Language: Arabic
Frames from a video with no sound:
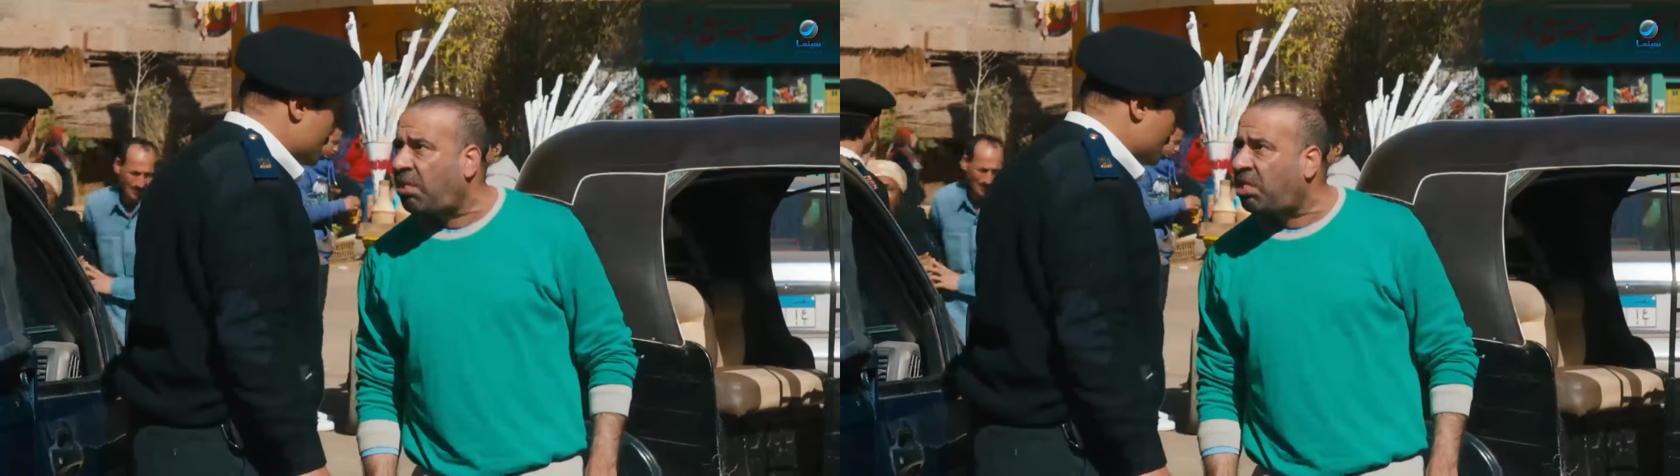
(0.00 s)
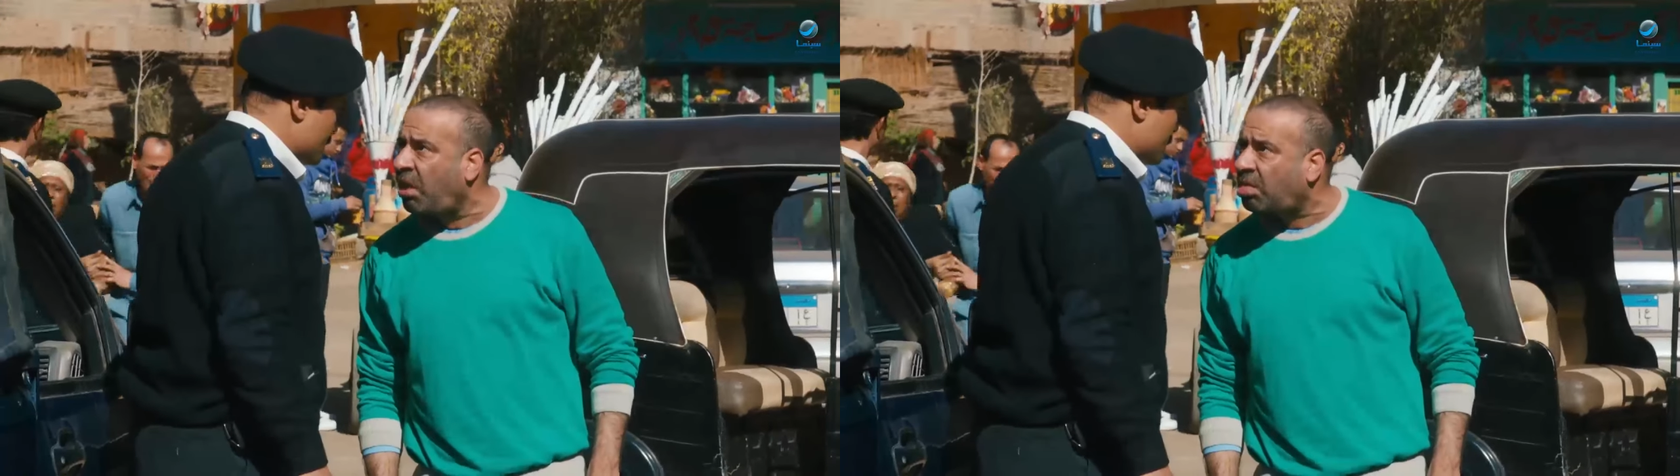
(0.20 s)

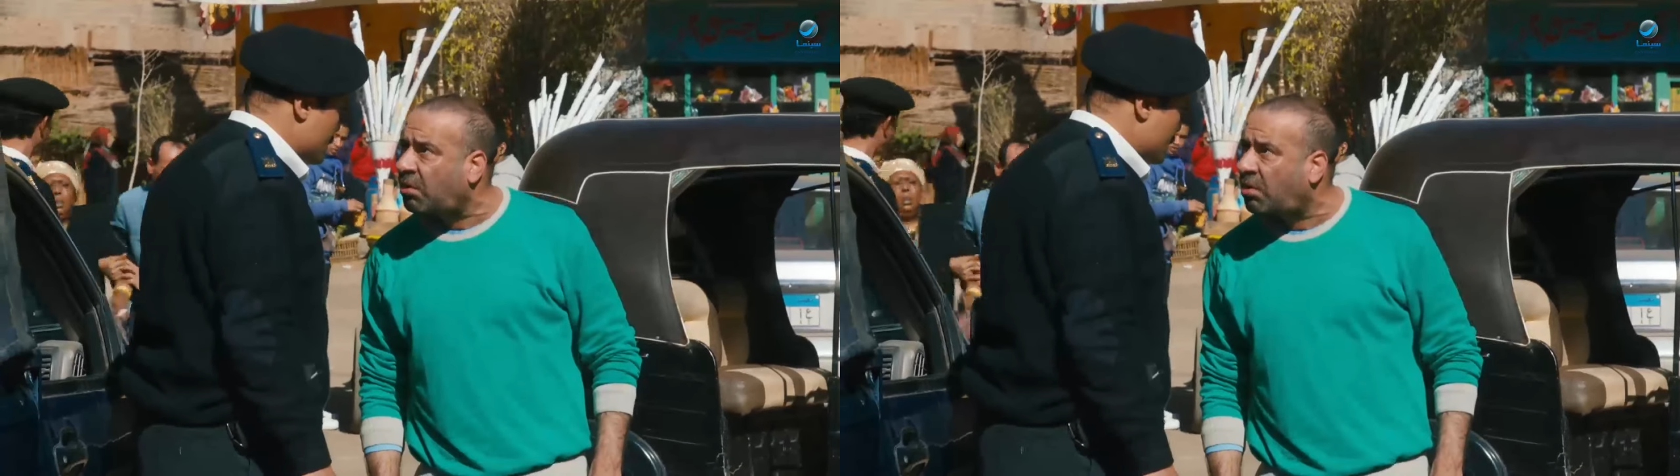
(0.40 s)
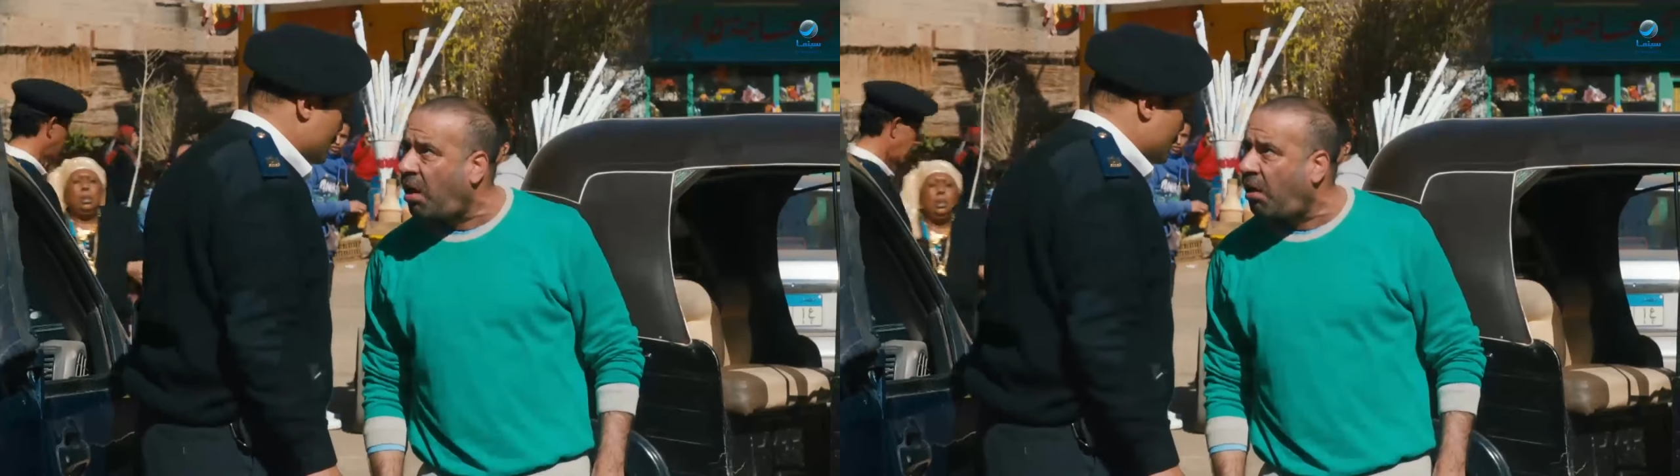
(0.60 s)
سيادتك
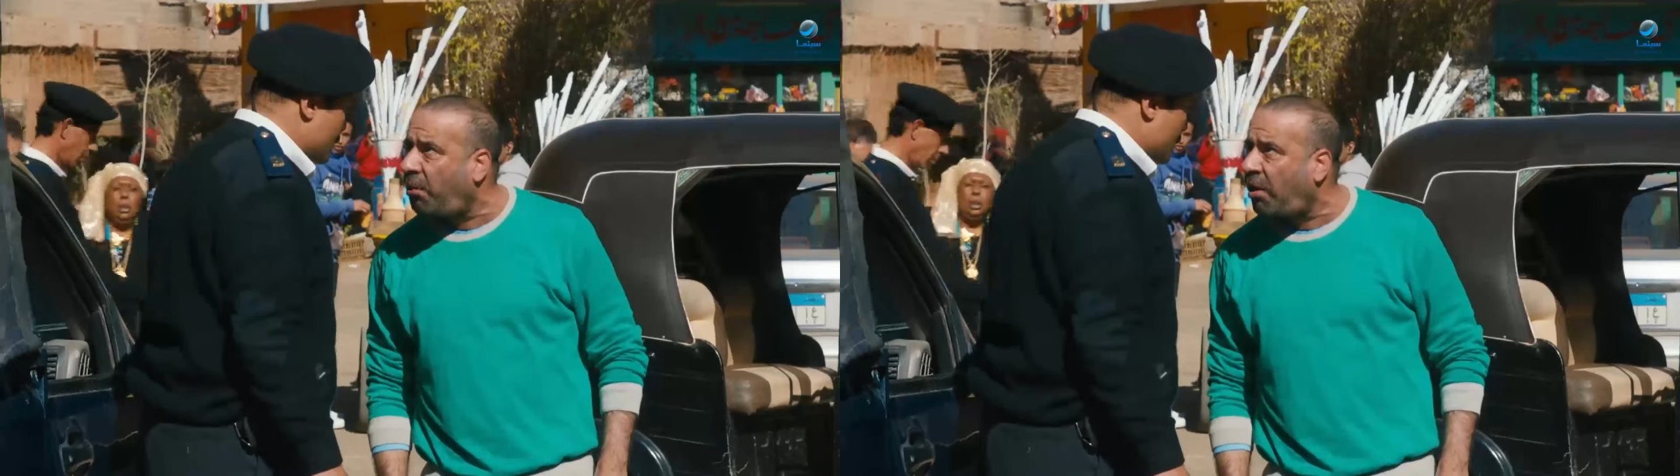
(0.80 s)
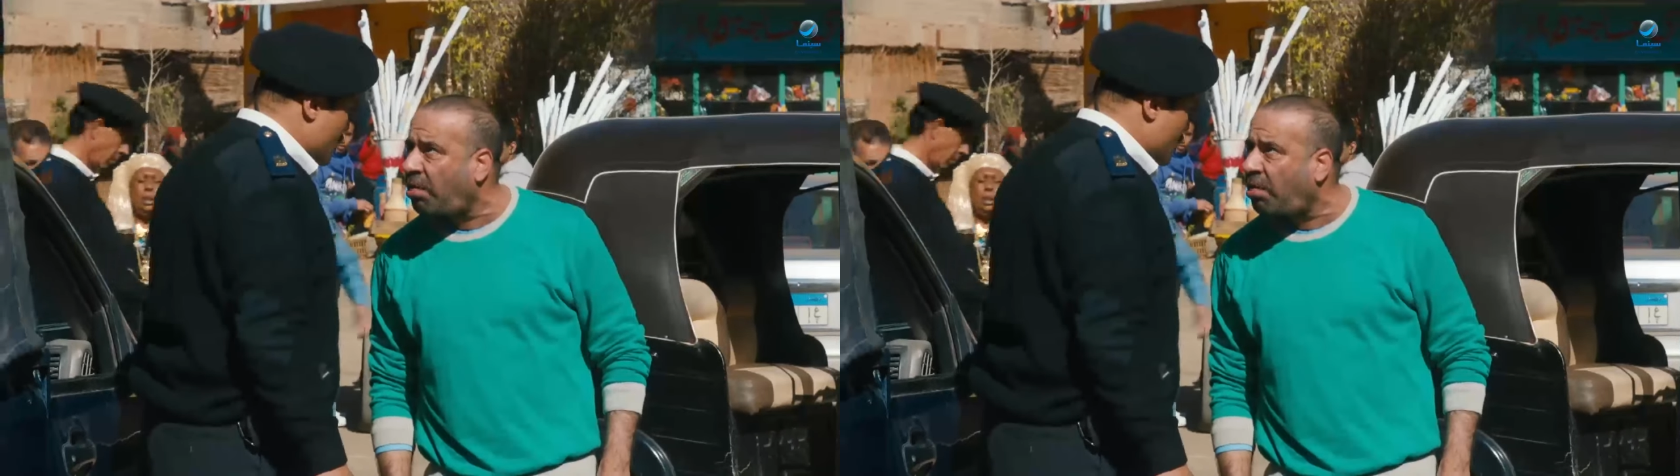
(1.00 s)
دعاره بقى